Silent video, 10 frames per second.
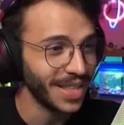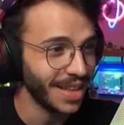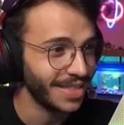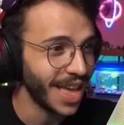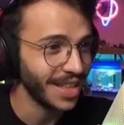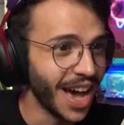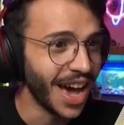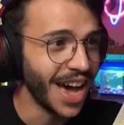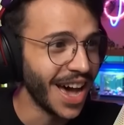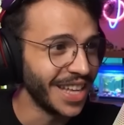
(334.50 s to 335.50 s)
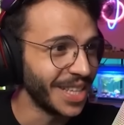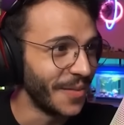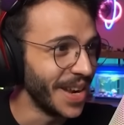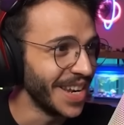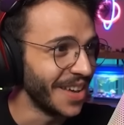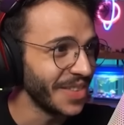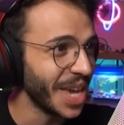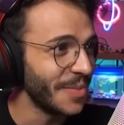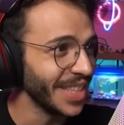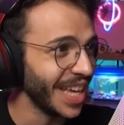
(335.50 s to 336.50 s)
حداد اه اتمنى
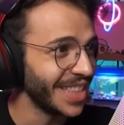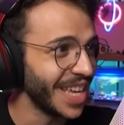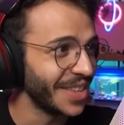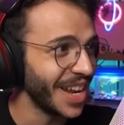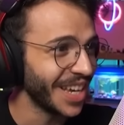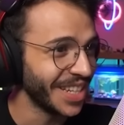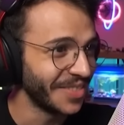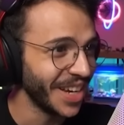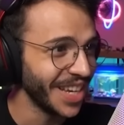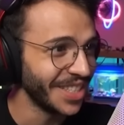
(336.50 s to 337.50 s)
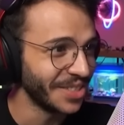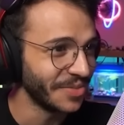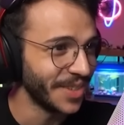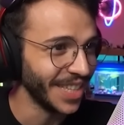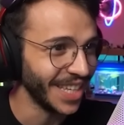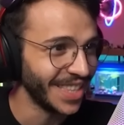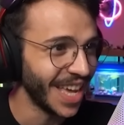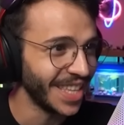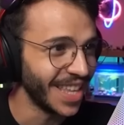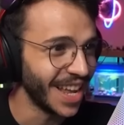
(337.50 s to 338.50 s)
فيها بيت حداد لكن ما قاعد اشوف بيت
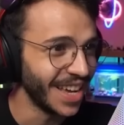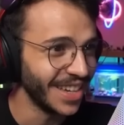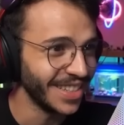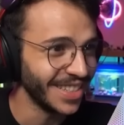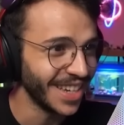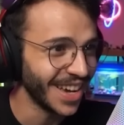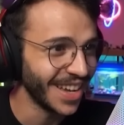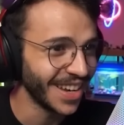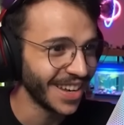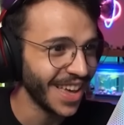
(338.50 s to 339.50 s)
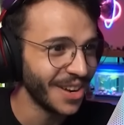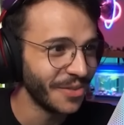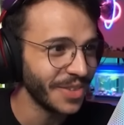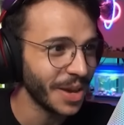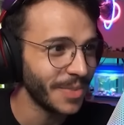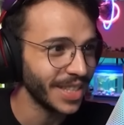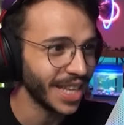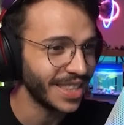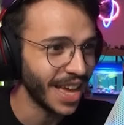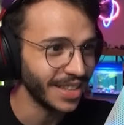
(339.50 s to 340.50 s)
حداد انا يا الله لو فيها بيت
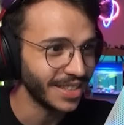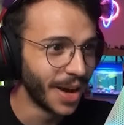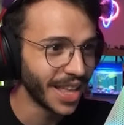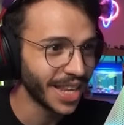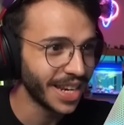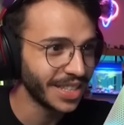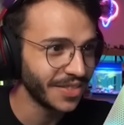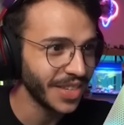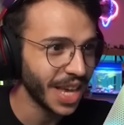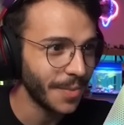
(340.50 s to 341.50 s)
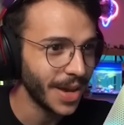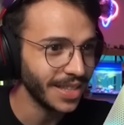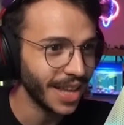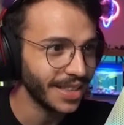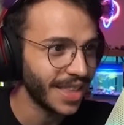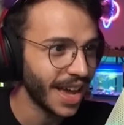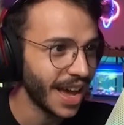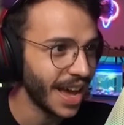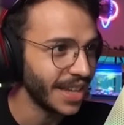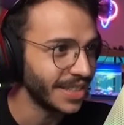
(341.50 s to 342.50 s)
حداد ما ظنتي فيها بيت
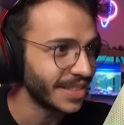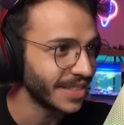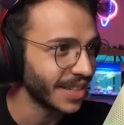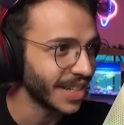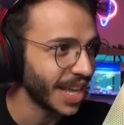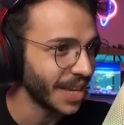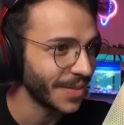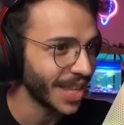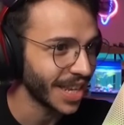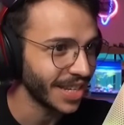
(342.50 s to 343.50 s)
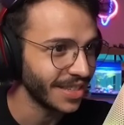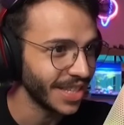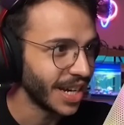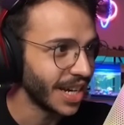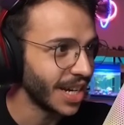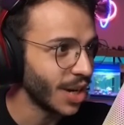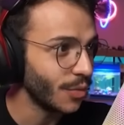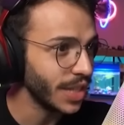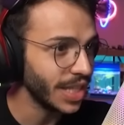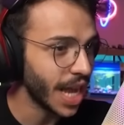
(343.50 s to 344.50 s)
حداد والله ما ظنتي اه
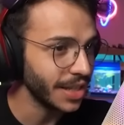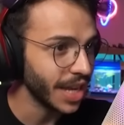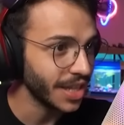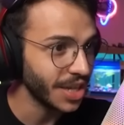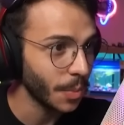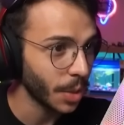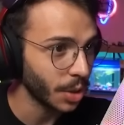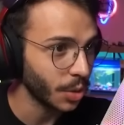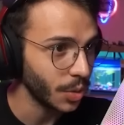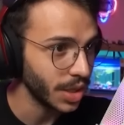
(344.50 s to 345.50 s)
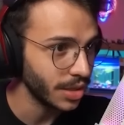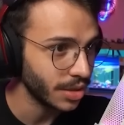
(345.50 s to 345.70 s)
وفي دجاج هذا شيء مره كويس